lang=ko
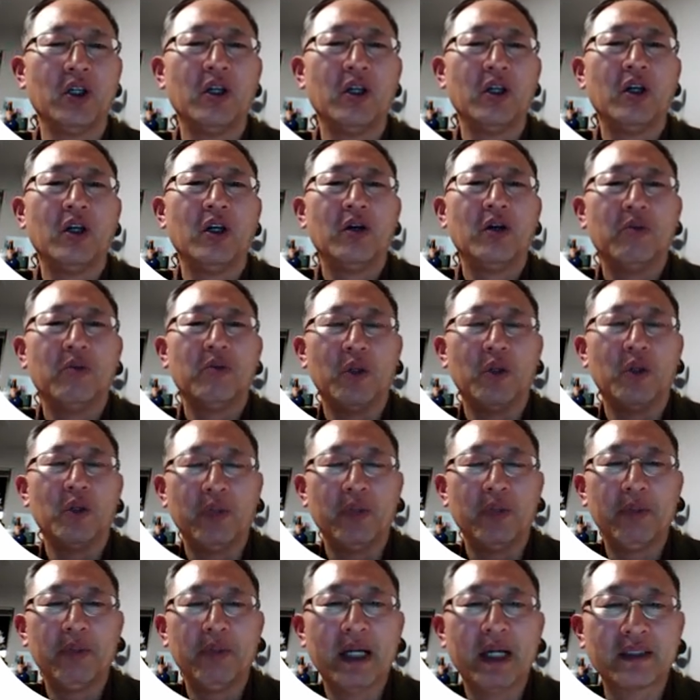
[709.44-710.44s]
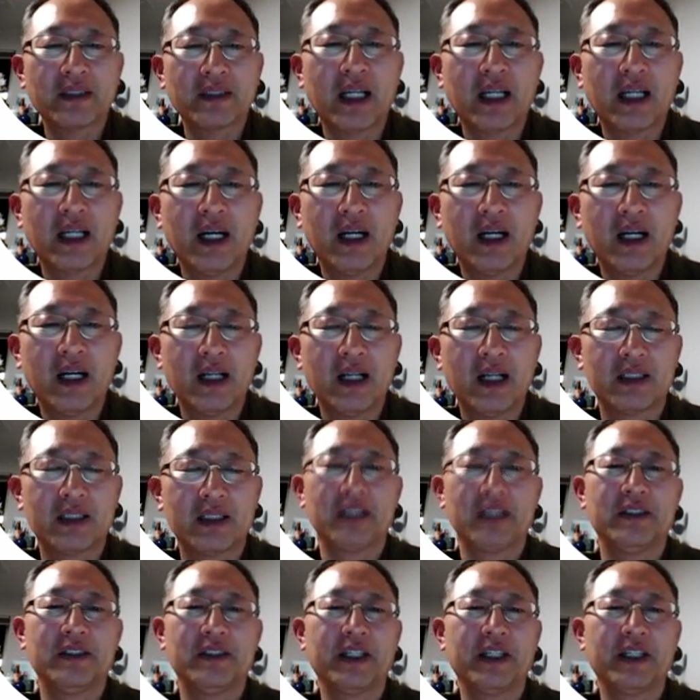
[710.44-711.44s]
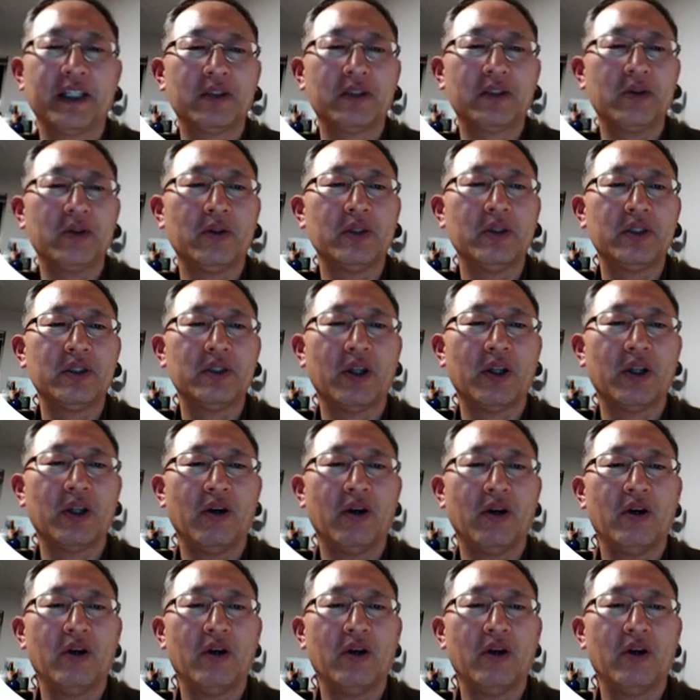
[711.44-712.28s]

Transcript: 뭐 법학사라는 책도 있죠.